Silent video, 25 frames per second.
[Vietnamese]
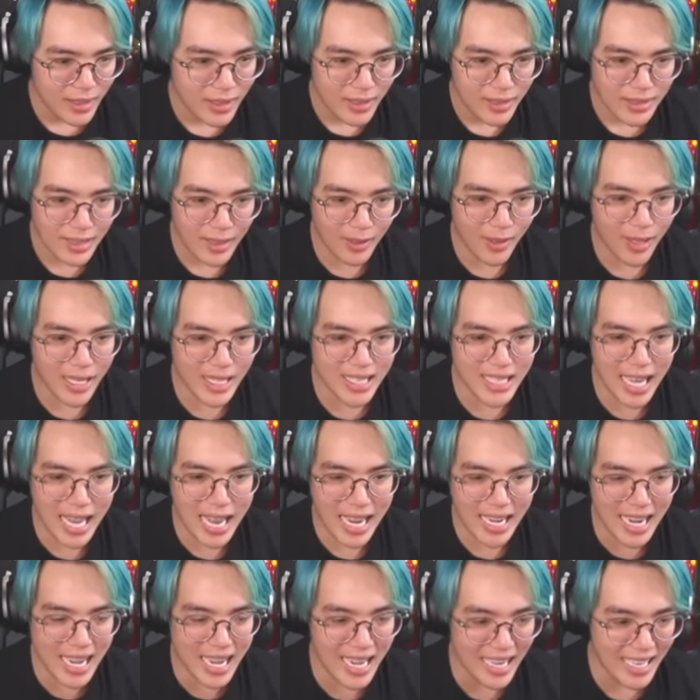sao có cái
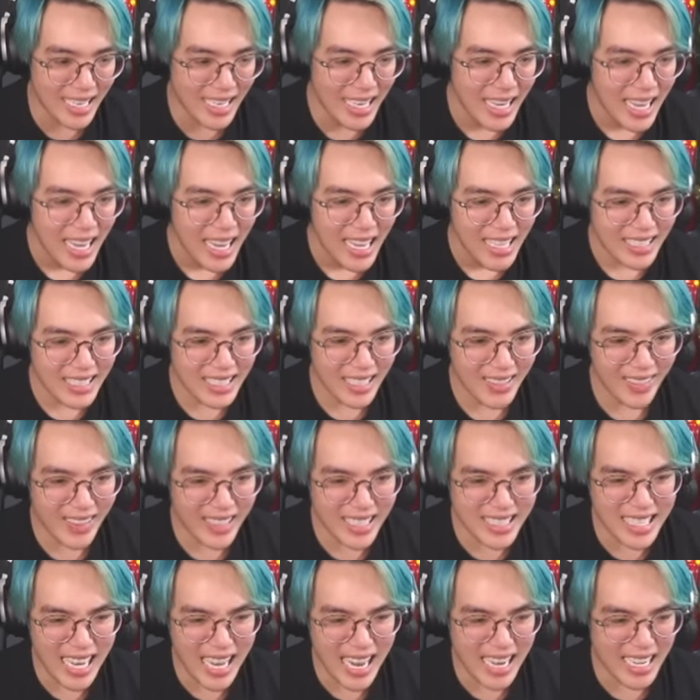xe này sao có
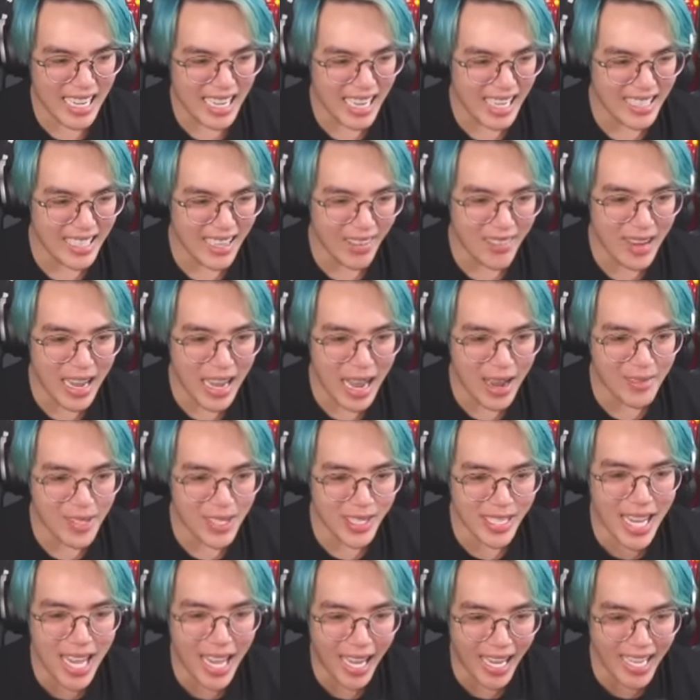cái xe này ở trong game
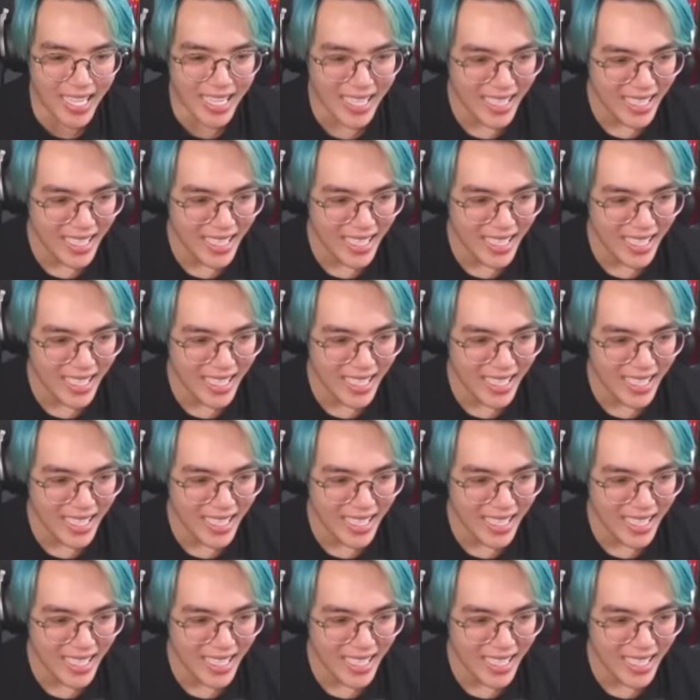được vậy